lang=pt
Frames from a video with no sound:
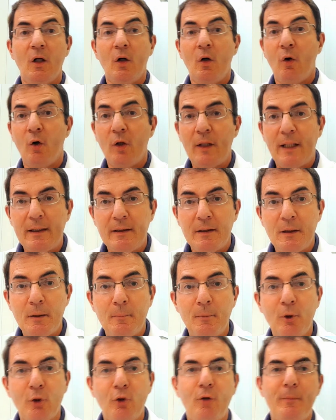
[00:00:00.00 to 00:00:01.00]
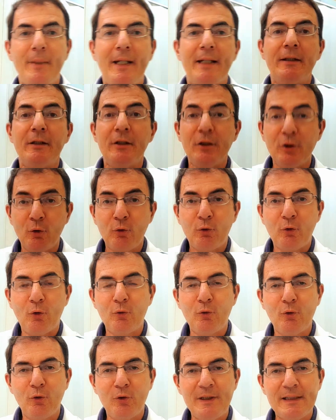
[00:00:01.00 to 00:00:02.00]
Olá, meu nome é Newton
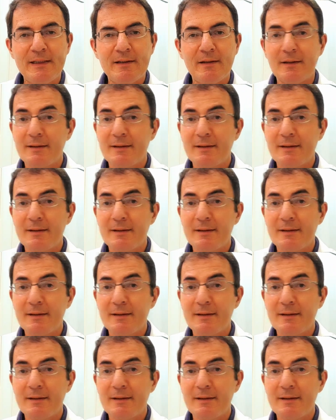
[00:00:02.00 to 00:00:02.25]
Nunes,